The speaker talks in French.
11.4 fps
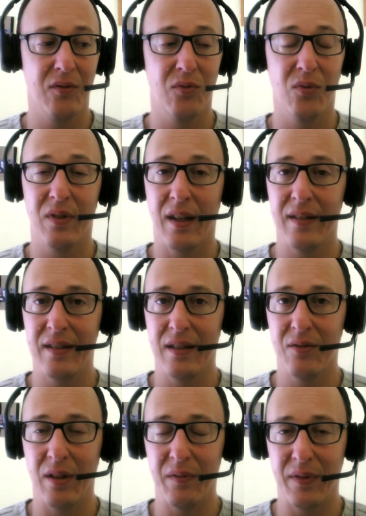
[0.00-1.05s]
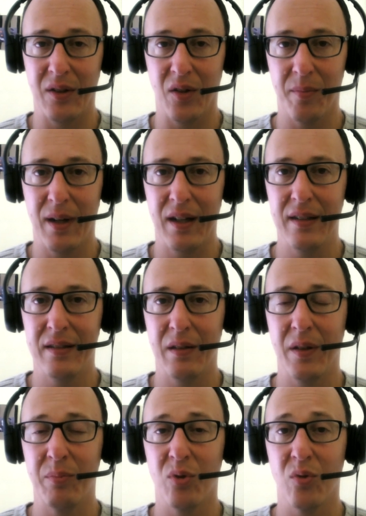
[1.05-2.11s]
tout ça c'est tout à fait normal et c'est
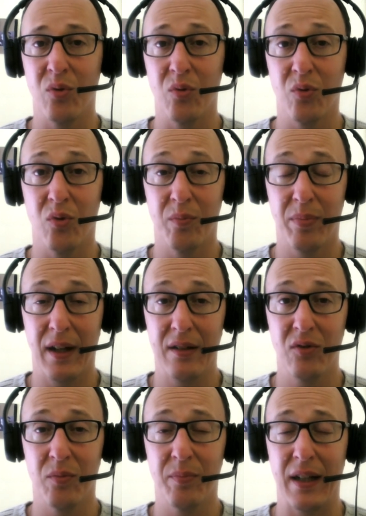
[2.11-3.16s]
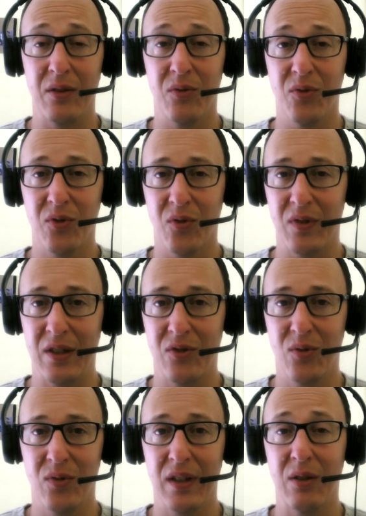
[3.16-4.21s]
fait pour qu'on comprenne, qu'on prenne conscience des
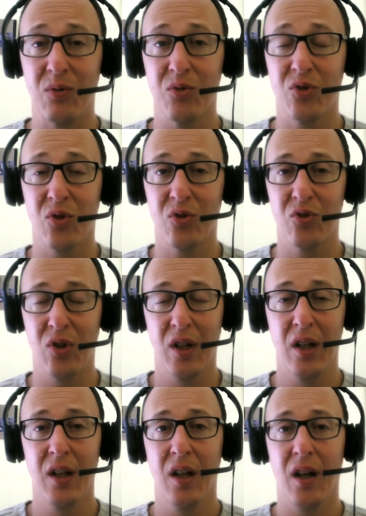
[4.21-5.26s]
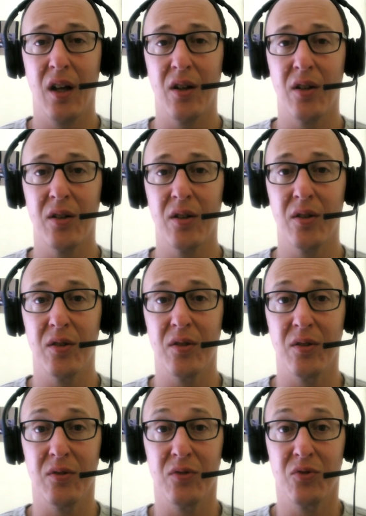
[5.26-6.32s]
choses et qu'on change
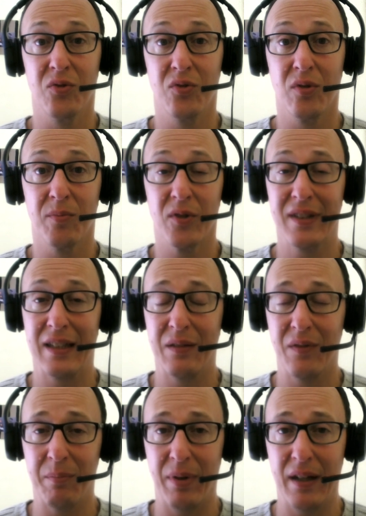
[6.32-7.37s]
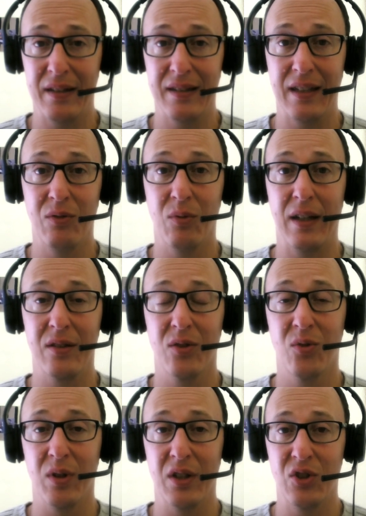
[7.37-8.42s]
euh, justement ce qui ne va pas, ce qui doit être
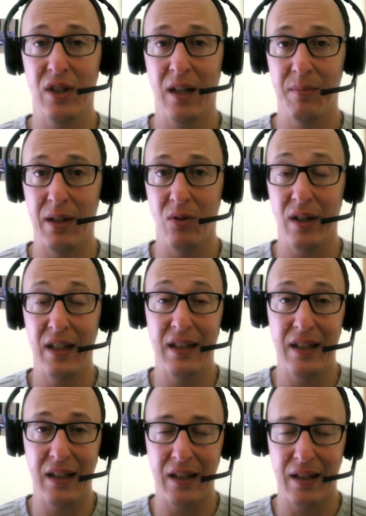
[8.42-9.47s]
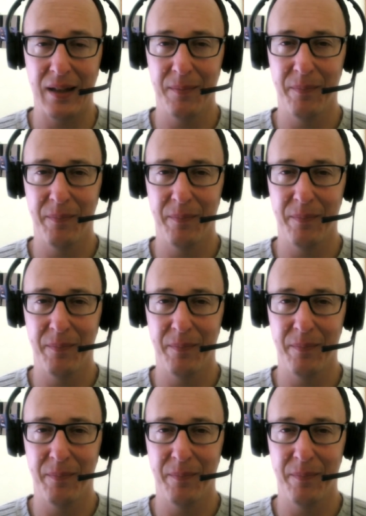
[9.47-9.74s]
corrigé, amélioré et guéri.